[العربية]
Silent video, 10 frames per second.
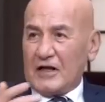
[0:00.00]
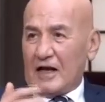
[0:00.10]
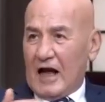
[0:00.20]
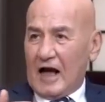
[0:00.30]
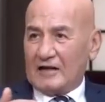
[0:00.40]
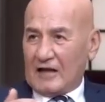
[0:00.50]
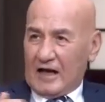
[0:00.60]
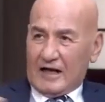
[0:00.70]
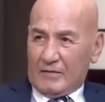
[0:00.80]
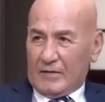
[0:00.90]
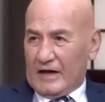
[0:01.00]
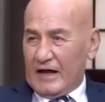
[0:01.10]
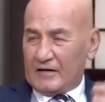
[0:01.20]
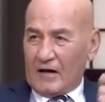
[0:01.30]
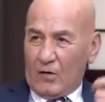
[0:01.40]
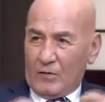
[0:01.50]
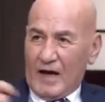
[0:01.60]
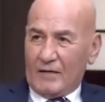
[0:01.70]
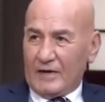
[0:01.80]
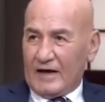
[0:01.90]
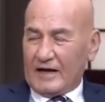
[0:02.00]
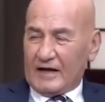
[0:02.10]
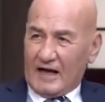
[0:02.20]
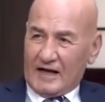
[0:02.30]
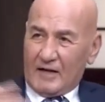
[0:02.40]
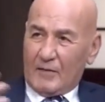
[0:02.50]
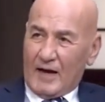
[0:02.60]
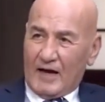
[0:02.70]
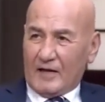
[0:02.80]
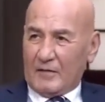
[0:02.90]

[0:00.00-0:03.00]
مش انا اللي هطلع اللي بيقطع وبيعمل لكن انا بقى